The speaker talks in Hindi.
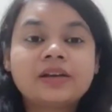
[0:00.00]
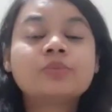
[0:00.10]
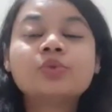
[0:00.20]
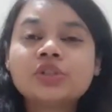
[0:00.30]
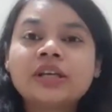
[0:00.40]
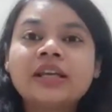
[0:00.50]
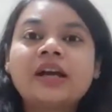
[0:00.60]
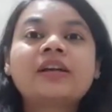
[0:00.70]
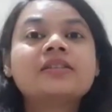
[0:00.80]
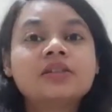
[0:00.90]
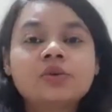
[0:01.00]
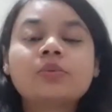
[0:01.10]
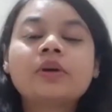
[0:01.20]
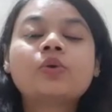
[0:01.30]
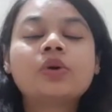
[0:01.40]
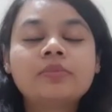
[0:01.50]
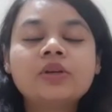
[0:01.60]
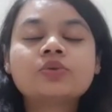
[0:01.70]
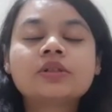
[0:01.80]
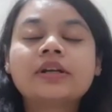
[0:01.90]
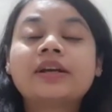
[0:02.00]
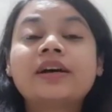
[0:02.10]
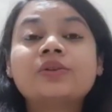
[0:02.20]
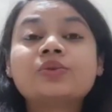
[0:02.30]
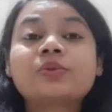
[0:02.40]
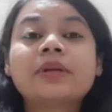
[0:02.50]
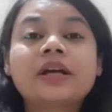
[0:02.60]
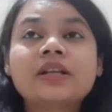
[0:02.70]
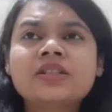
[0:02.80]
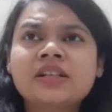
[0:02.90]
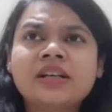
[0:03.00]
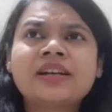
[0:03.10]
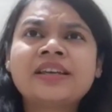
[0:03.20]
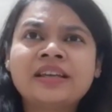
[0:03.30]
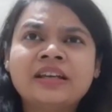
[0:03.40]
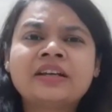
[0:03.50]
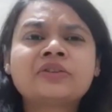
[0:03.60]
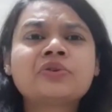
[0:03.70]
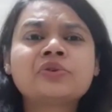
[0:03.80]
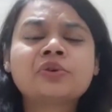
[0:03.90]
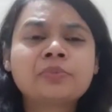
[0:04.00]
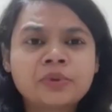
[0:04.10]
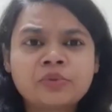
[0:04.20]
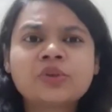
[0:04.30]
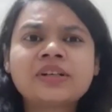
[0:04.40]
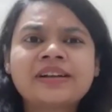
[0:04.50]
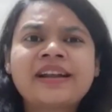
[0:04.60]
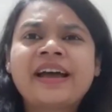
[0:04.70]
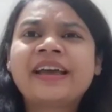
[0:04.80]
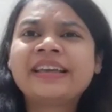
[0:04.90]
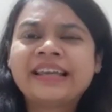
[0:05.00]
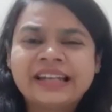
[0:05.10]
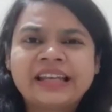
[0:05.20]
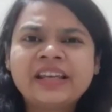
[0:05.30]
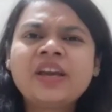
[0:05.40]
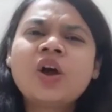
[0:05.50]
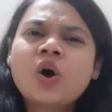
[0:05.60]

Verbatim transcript: मुझे क्या किसी को भी कोई भी यूज़ करेगा तो उसको पता नहीं चलेगा कि हेयर ग्रोथ को प्रमोट कर रहा है कि नहीं